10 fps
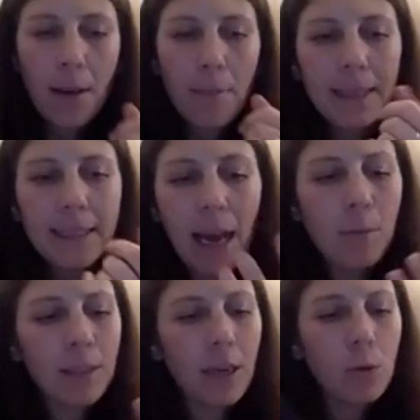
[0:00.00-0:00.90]

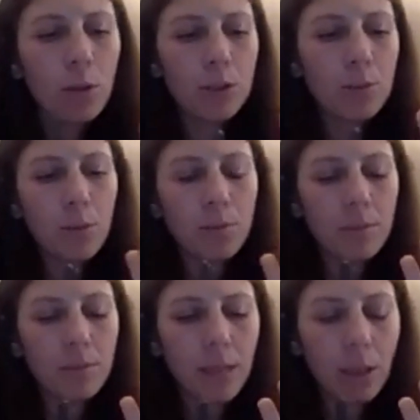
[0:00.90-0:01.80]
Partiamo dall'ultimo,
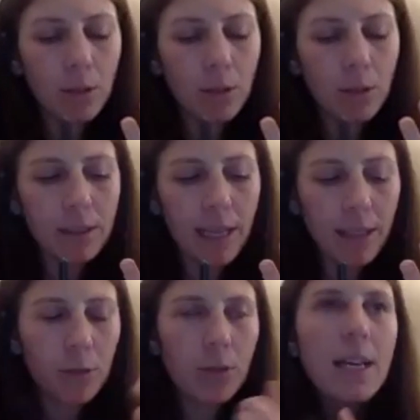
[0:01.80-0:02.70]
dal contatto.